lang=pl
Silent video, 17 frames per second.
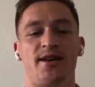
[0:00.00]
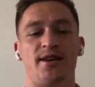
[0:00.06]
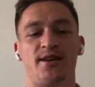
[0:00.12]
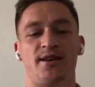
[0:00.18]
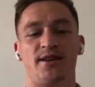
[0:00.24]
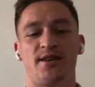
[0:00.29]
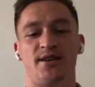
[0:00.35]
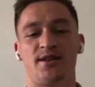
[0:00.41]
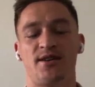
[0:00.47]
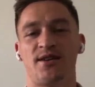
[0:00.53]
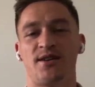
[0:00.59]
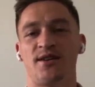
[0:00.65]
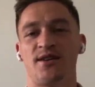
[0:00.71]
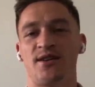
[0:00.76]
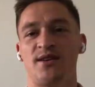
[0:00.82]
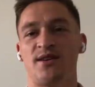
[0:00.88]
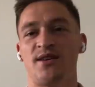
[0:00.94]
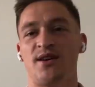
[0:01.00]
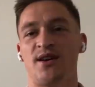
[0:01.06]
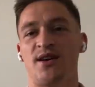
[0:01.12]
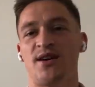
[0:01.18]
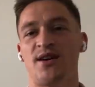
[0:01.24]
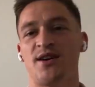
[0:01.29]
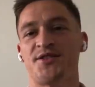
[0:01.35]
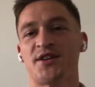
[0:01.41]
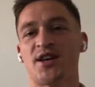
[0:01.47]
Eee,
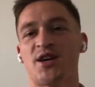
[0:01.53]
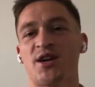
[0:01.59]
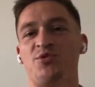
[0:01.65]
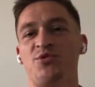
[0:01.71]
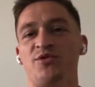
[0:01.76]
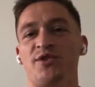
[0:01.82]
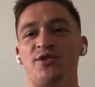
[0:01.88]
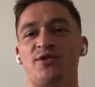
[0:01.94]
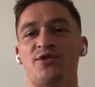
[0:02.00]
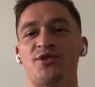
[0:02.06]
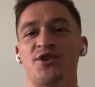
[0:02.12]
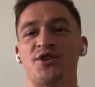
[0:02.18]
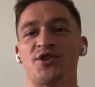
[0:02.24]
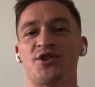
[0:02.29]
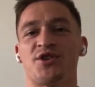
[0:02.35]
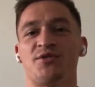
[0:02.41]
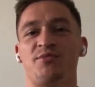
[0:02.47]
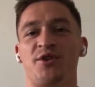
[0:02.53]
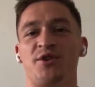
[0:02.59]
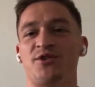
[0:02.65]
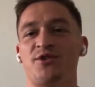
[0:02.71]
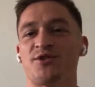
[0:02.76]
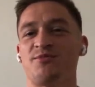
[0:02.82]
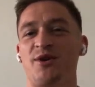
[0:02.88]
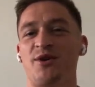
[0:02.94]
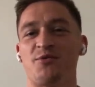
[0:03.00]
a, a tak jak mówię, no gdzieś
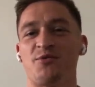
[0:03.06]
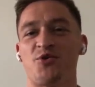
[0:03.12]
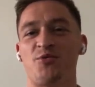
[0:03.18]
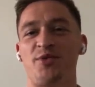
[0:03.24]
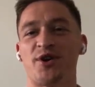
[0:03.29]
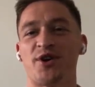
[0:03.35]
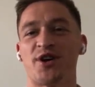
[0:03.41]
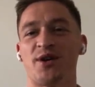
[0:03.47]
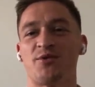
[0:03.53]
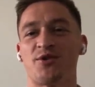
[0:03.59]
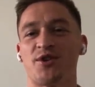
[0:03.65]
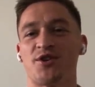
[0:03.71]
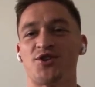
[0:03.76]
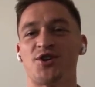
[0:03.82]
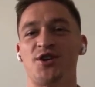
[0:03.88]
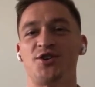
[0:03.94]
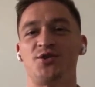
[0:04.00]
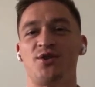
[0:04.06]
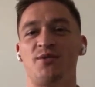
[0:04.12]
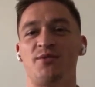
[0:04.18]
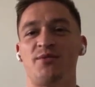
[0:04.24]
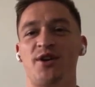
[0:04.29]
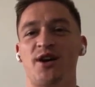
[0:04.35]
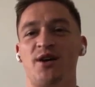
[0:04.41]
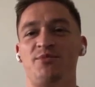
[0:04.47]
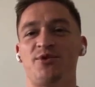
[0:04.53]
będąc małym chłopakiem, to też
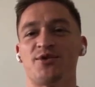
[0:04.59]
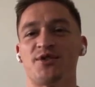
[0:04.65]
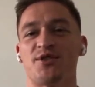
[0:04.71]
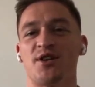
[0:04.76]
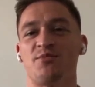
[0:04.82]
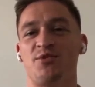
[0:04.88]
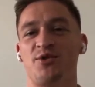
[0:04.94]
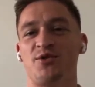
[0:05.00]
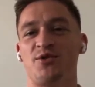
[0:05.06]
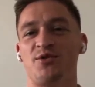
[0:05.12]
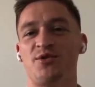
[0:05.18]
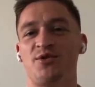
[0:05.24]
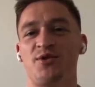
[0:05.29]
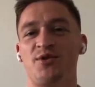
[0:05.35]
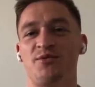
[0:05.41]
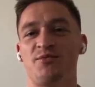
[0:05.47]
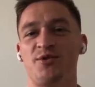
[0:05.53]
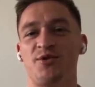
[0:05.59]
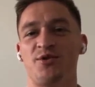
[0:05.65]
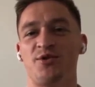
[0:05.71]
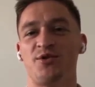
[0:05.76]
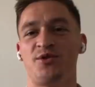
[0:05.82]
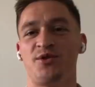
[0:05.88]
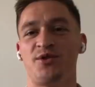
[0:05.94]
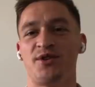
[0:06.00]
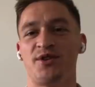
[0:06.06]
śledziłem Lecha Poznań, bo,
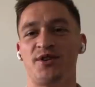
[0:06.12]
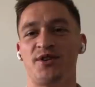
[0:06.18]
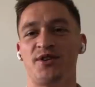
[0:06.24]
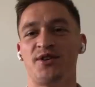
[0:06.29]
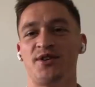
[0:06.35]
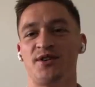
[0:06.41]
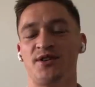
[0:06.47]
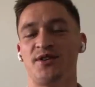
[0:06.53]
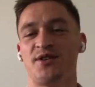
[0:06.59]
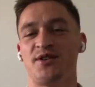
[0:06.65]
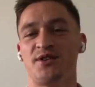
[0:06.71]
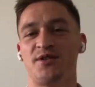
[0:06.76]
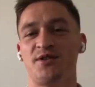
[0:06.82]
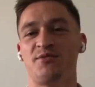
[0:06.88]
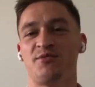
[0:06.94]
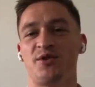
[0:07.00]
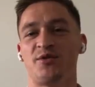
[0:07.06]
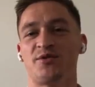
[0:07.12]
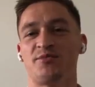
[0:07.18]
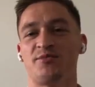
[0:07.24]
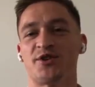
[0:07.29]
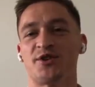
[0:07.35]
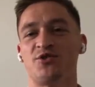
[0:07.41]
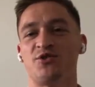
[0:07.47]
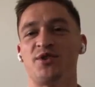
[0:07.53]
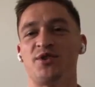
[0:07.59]
bo, eee, bo
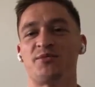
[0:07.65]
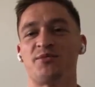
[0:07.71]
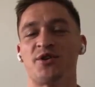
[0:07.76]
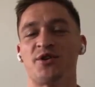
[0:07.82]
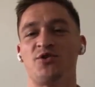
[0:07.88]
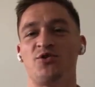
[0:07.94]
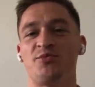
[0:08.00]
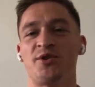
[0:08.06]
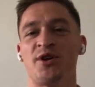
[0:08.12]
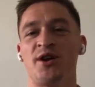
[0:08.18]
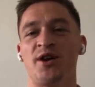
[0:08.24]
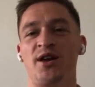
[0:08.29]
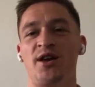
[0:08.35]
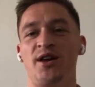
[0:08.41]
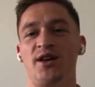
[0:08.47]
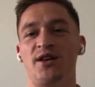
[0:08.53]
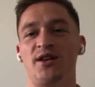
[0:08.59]
bardzo lubiłem ten klub i,